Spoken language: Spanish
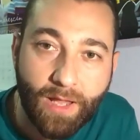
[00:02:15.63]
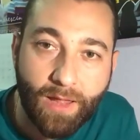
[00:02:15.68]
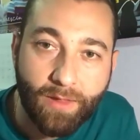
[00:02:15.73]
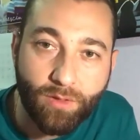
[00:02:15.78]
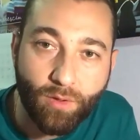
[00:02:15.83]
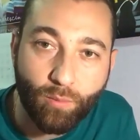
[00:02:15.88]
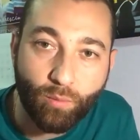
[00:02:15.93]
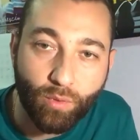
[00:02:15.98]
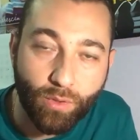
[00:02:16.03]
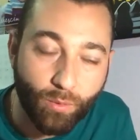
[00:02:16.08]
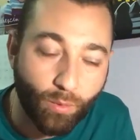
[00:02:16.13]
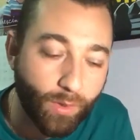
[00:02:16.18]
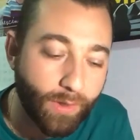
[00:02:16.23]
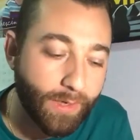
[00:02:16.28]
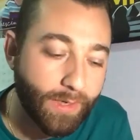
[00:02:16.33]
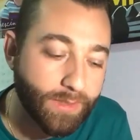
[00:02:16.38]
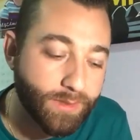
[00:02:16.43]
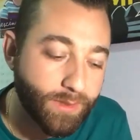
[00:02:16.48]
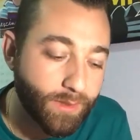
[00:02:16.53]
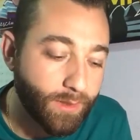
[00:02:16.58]
Adiós muy
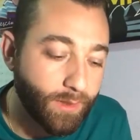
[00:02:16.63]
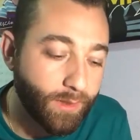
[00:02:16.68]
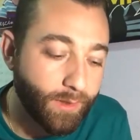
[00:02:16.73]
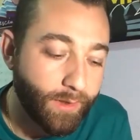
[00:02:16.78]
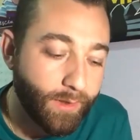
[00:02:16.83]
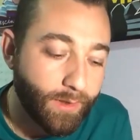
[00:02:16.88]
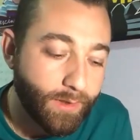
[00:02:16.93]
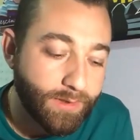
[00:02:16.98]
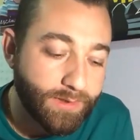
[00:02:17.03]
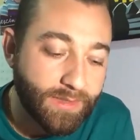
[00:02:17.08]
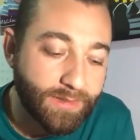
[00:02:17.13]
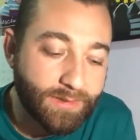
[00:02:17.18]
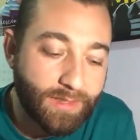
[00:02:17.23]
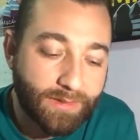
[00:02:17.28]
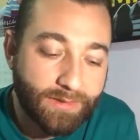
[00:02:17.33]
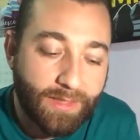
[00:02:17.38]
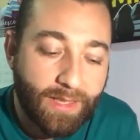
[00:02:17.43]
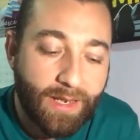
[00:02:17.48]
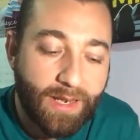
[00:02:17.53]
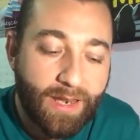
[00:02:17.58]
buenas. Se
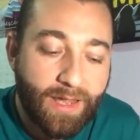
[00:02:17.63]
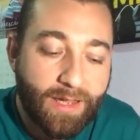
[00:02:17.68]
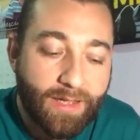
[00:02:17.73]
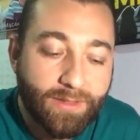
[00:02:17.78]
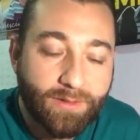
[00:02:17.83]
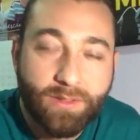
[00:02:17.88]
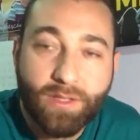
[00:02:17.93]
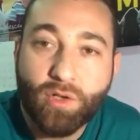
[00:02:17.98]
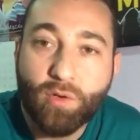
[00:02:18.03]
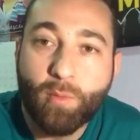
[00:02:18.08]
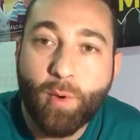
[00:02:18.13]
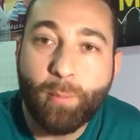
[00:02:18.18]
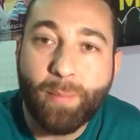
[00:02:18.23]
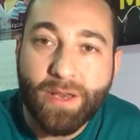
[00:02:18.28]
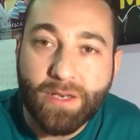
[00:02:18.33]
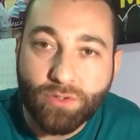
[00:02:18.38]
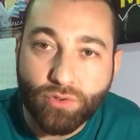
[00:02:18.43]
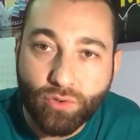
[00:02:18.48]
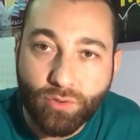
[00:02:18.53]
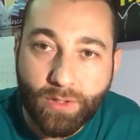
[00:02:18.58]
trata a la gente como
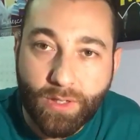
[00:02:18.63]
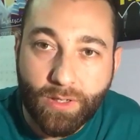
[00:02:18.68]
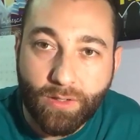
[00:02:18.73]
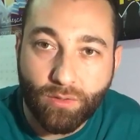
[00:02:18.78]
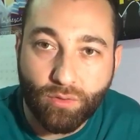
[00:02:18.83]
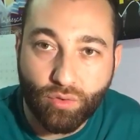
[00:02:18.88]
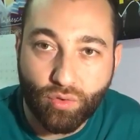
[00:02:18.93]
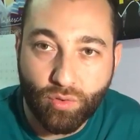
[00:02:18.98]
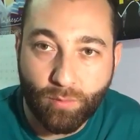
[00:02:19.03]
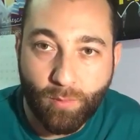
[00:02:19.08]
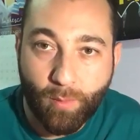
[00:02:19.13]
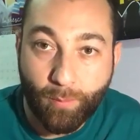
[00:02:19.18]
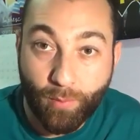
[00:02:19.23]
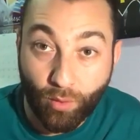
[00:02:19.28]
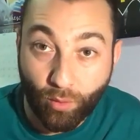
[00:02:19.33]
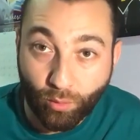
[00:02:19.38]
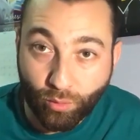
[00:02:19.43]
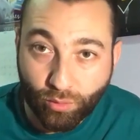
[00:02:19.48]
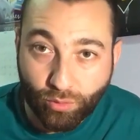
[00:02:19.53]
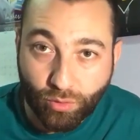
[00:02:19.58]
personas, no como
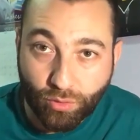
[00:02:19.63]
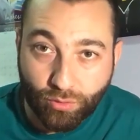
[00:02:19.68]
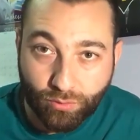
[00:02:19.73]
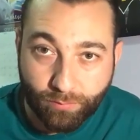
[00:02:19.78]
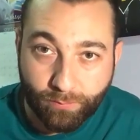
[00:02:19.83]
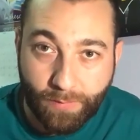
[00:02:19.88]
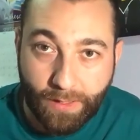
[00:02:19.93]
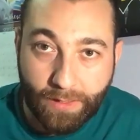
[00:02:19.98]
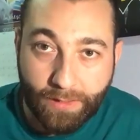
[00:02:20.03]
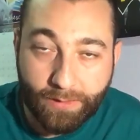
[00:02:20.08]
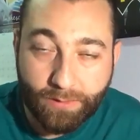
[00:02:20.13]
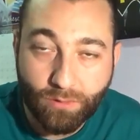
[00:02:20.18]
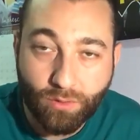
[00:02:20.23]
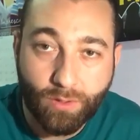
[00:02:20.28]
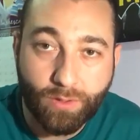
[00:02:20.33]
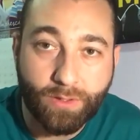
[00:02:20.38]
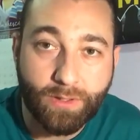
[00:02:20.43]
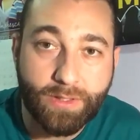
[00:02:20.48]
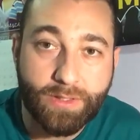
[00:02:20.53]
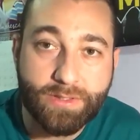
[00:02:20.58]
productos, ¿vale?
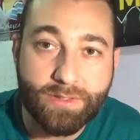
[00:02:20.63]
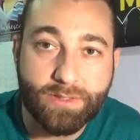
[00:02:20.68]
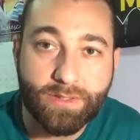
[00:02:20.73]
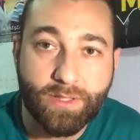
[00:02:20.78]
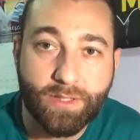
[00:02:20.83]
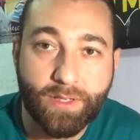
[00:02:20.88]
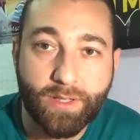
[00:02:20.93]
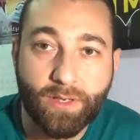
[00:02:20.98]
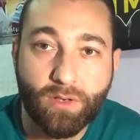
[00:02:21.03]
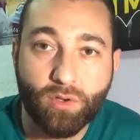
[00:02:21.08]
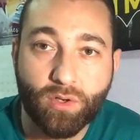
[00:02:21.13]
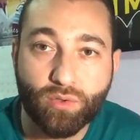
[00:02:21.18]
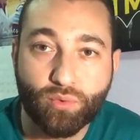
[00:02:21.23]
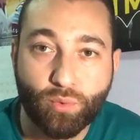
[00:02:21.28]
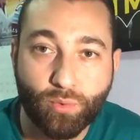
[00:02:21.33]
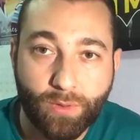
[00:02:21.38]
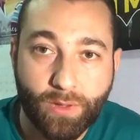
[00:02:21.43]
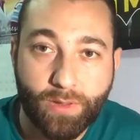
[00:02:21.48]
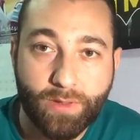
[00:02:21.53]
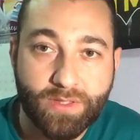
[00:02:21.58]
Entonces eh, lo que
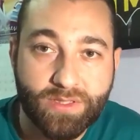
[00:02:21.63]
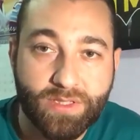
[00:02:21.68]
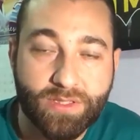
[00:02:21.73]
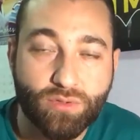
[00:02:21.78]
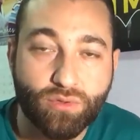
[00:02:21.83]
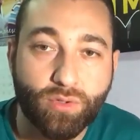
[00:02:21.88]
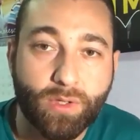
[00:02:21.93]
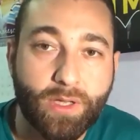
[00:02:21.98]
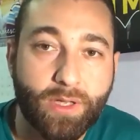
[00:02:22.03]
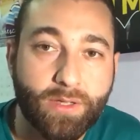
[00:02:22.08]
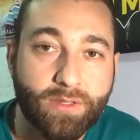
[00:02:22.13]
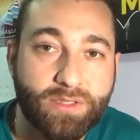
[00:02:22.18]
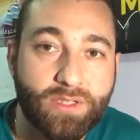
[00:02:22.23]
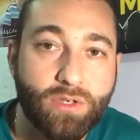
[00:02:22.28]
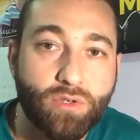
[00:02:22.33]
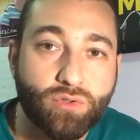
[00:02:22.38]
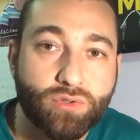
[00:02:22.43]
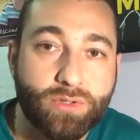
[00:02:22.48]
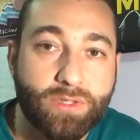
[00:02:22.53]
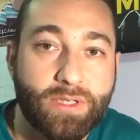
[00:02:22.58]
sucede es eso, que si
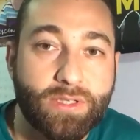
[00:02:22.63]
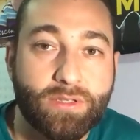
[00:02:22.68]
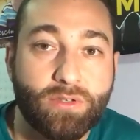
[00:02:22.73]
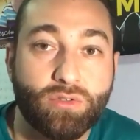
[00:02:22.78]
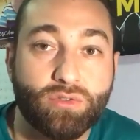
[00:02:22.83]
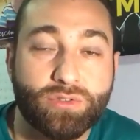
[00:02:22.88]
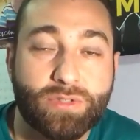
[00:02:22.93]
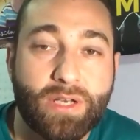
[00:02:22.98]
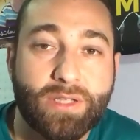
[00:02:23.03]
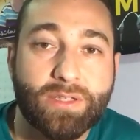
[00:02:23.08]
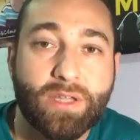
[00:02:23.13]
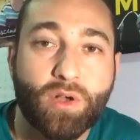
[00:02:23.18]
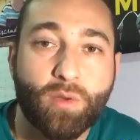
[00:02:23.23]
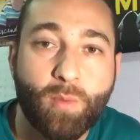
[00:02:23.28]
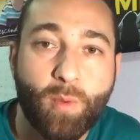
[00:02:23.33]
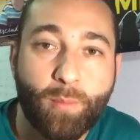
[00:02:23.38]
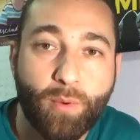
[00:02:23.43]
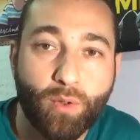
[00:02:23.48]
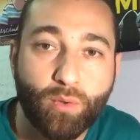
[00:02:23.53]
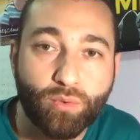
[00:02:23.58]
nos, nos trata
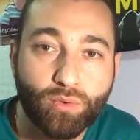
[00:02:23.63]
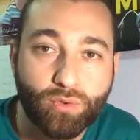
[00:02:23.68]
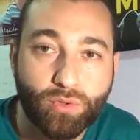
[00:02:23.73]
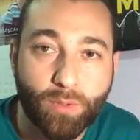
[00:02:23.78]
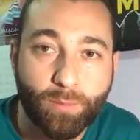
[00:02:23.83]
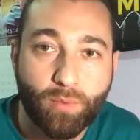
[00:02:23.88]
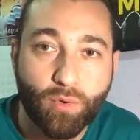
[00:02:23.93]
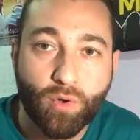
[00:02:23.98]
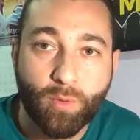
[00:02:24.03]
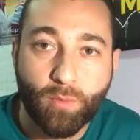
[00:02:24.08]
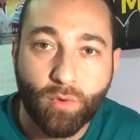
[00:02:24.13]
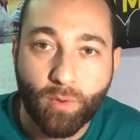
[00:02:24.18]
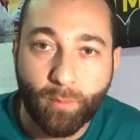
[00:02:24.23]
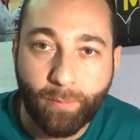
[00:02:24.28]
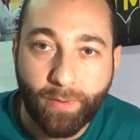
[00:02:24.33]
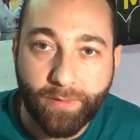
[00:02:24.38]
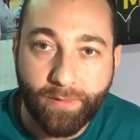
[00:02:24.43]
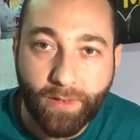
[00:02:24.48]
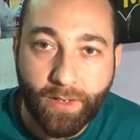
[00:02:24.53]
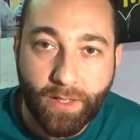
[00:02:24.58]
como productos, pues como
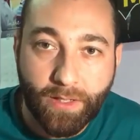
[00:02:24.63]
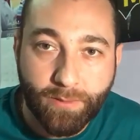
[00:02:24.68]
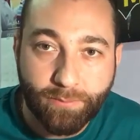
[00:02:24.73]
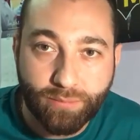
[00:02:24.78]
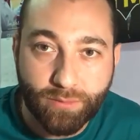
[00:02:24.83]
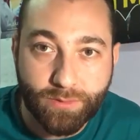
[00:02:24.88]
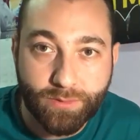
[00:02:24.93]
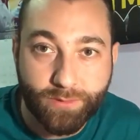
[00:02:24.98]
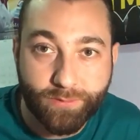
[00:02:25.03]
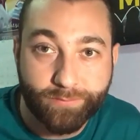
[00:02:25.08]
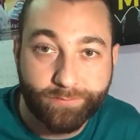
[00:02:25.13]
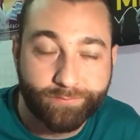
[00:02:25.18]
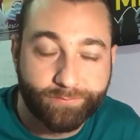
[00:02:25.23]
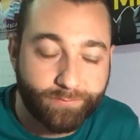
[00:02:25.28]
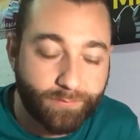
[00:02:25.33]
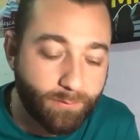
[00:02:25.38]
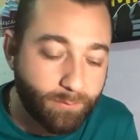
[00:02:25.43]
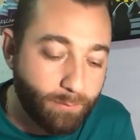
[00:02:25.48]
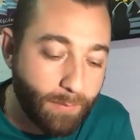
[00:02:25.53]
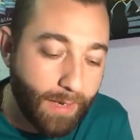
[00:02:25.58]
comprenderéis, pues
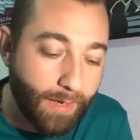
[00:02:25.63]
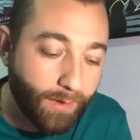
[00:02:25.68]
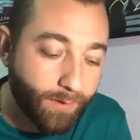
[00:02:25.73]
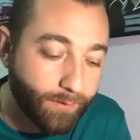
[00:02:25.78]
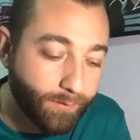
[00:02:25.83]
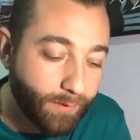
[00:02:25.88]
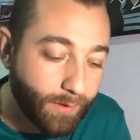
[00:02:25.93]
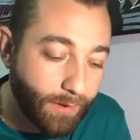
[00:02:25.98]
mal.